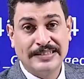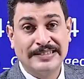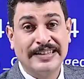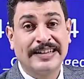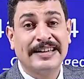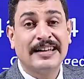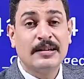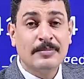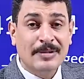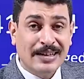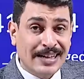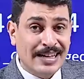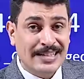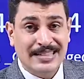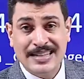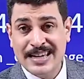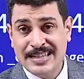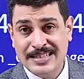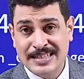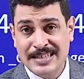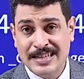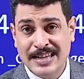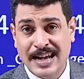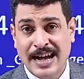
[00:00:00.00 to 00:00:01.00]
تكريمك
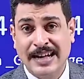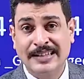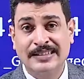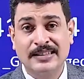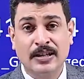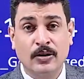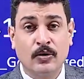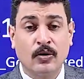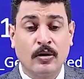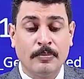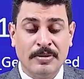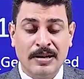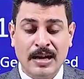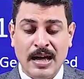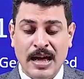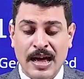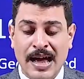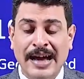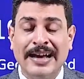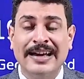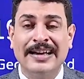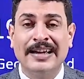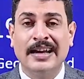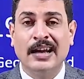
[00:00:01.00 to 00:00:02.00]
الاساسي حتى لو ربنا
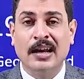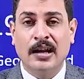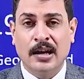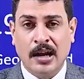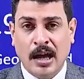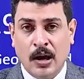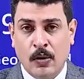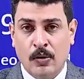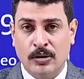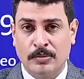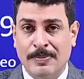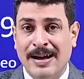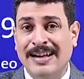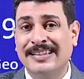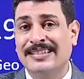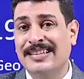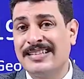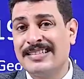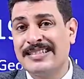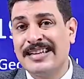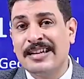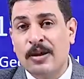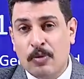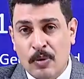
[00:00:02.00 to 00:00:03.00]
اجل العوض بعد
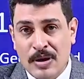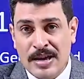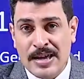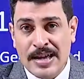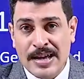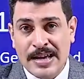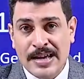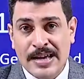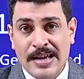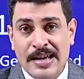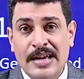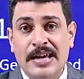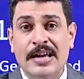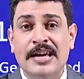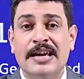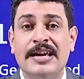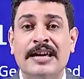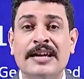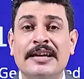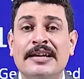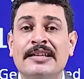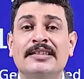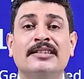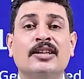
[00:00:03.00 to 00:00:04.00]
الثانويه
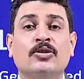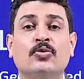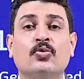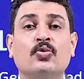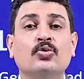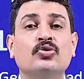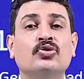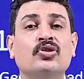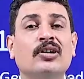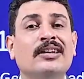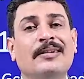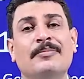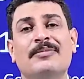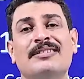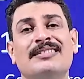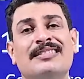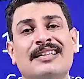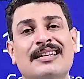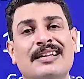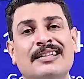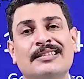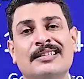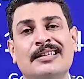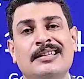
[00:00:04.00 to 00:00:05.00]
ان انت تكون طالع من
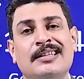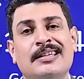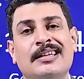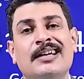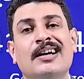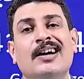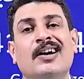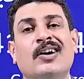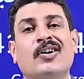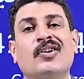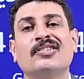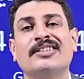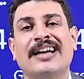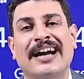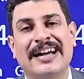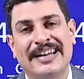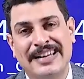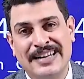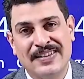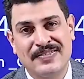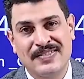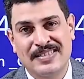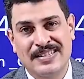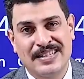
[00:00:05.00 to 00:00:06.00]
السنه دي راضي
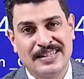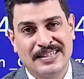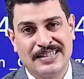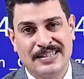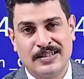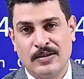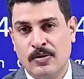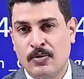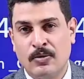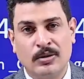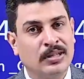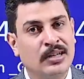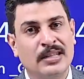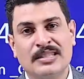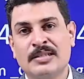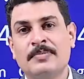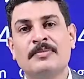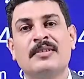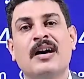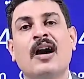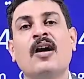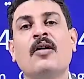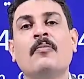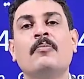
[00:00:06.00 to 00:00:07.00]
عن نفسك والله
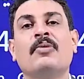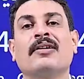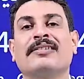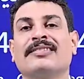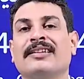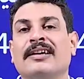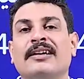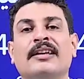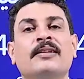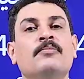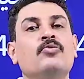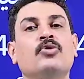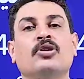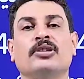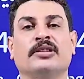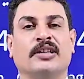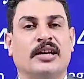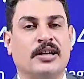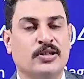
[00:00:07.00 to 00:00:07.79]
العظيم ده اكبر تكريم ممكن